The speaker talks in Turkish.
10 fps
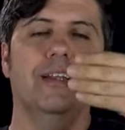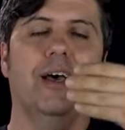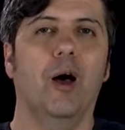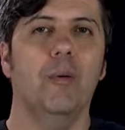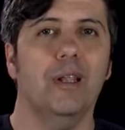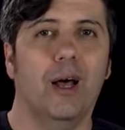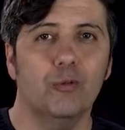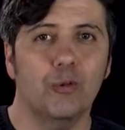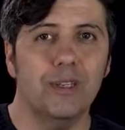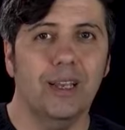A1'den
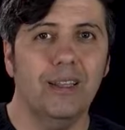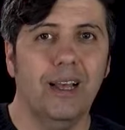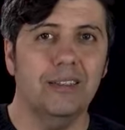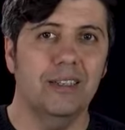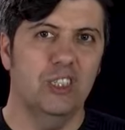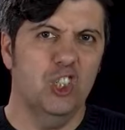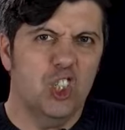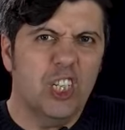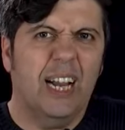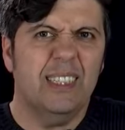A9'a kadarkini
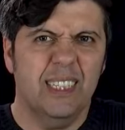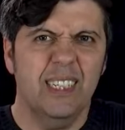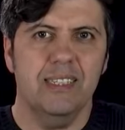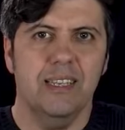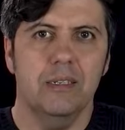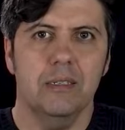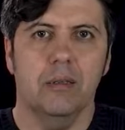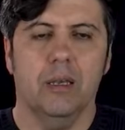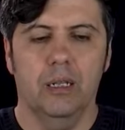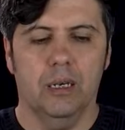çıkartırsanız
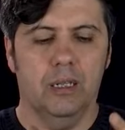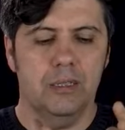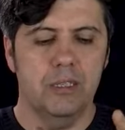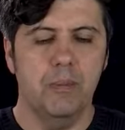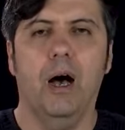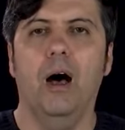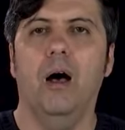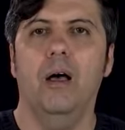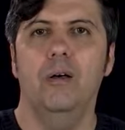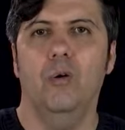kala kala size bir
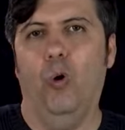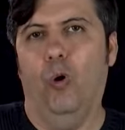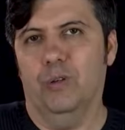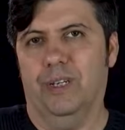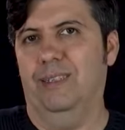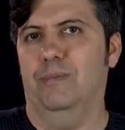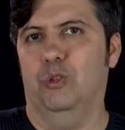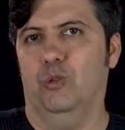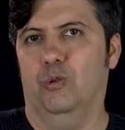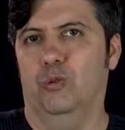A 10
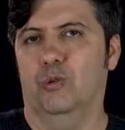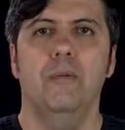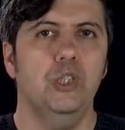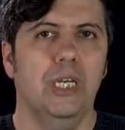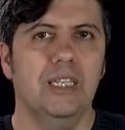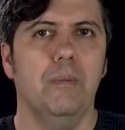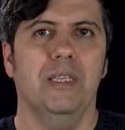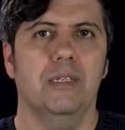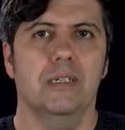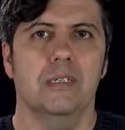kalınmış olur. Bu şekilde
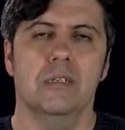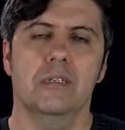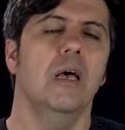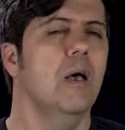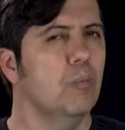bitirirsiniz.